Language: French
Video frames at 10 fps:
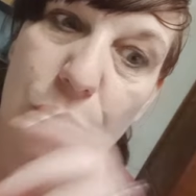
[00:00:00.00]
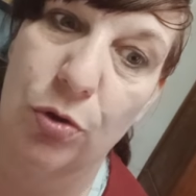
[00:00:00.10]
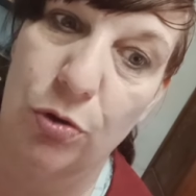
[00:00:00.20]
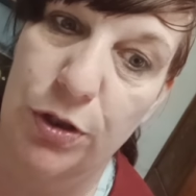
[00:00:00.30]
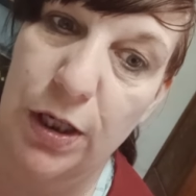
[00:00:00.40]

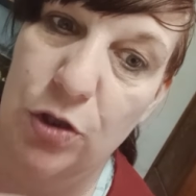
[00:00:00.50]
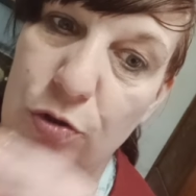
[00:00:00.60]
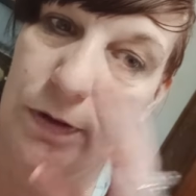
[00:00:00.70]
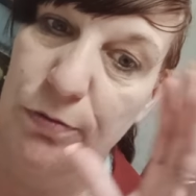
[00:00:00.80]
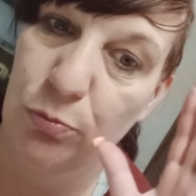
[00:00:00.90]
dans lequel
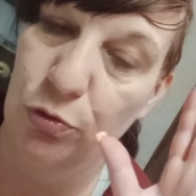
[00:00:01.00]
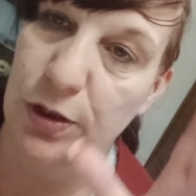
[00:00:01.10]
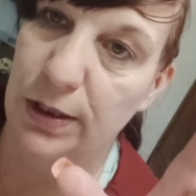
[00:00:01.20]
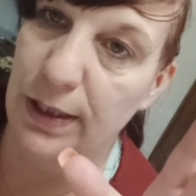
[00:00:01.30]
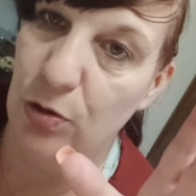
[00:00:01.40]
je vais vous
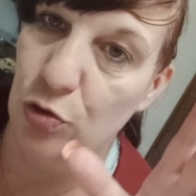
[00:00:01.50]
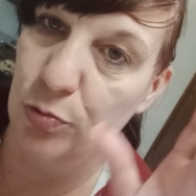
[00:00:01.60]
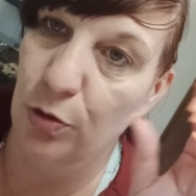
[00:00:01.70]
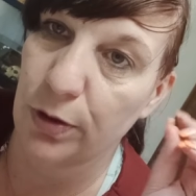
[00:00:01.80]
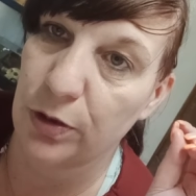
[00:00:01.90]
montrer les
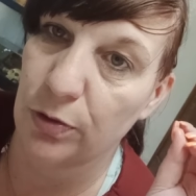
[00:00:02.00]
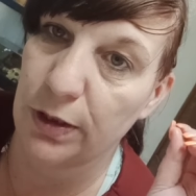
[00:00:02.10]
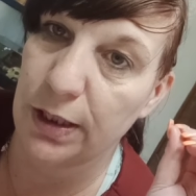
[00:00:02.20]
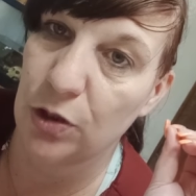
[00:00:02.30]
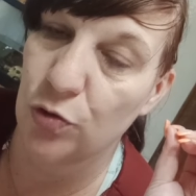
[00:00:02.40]
rangements et dans
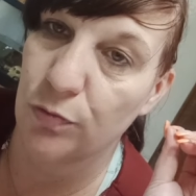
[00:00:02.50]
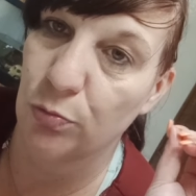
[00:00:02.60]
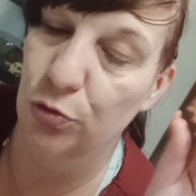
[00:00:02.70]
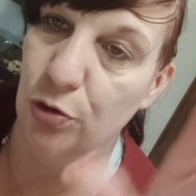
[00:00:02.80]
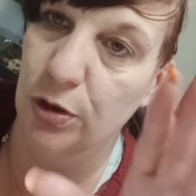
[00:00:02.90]
lesquels je vous
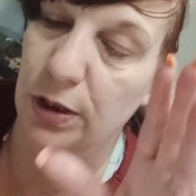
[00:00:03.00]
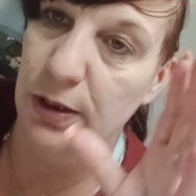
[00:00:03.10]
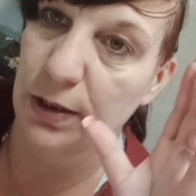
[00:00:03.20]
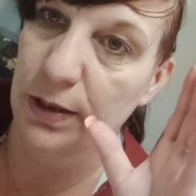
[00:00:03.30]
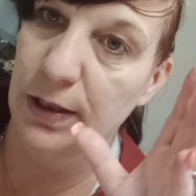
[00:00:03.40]

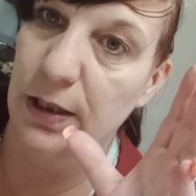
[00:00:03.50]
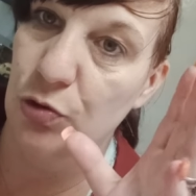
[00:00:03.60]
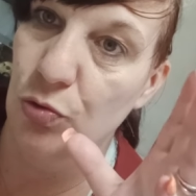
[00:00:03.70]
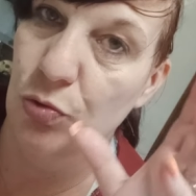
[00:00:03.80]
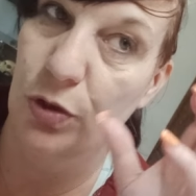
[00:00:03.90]
montrerai les dernières
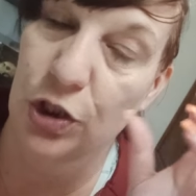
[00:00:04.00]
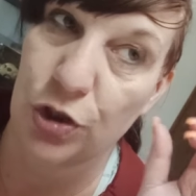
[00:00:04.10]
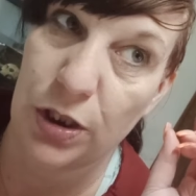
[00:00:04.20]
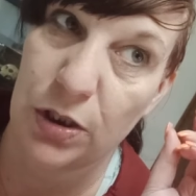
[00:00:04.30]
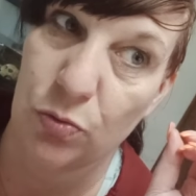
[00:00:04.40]
choses qu'on a
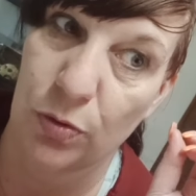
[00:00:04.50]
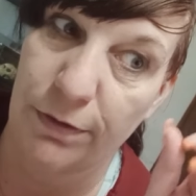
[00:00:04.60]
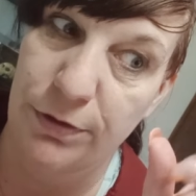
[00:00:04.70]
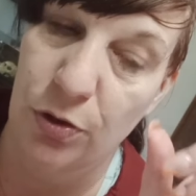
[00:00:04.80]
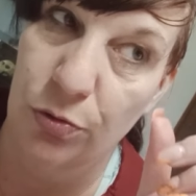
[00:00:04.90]
achetées qui sont
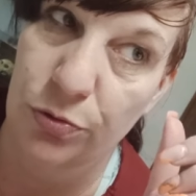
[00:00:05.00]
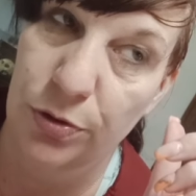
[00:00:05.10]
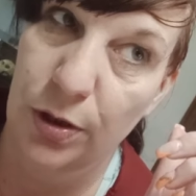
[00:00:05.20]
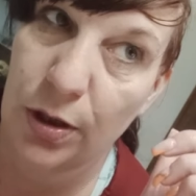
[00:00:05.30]
la viande,